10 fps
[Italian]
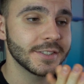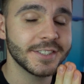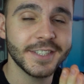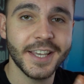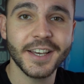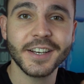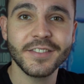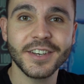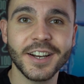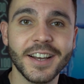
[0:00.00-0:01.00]
si
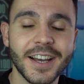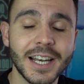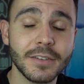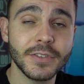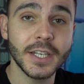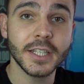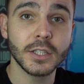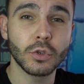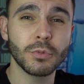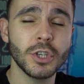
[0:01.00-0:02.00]
arriverà alla fine del
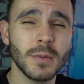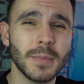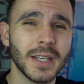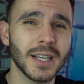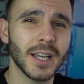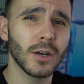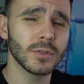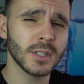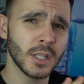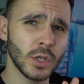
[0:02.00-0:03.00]
dropshipping a
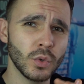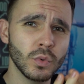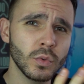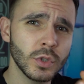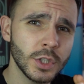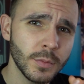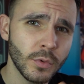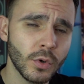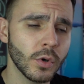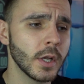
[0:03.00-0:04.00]
causa
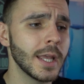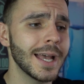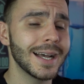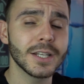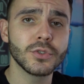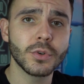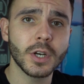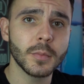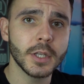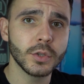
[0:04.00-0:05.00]
dell'ultimo
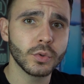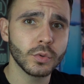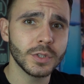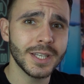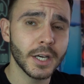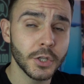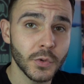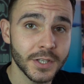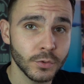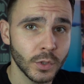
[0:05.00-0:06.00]
aggiornamento di
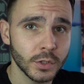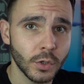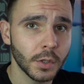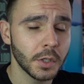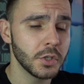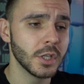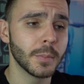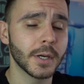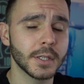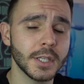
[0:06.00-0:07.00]
iOS 14 da
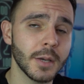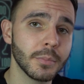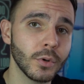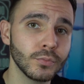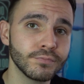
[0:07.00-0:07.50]
parte di Apple?